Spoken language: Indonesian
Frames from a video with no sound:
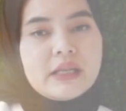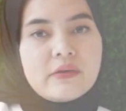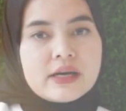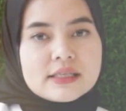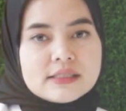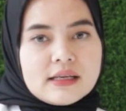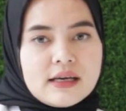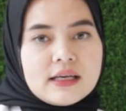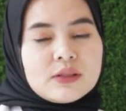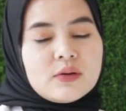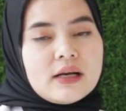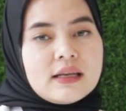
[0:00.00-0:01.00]
peeling wajah
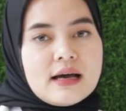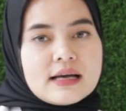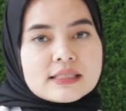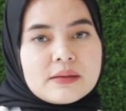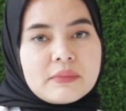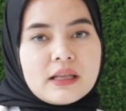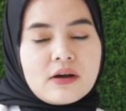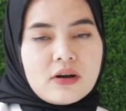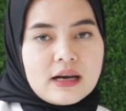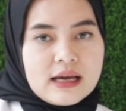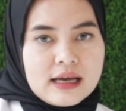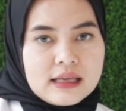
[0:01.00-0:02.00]
itu ada asam
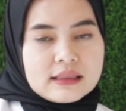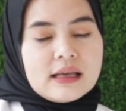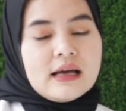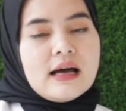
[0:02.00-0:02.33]
glikolat,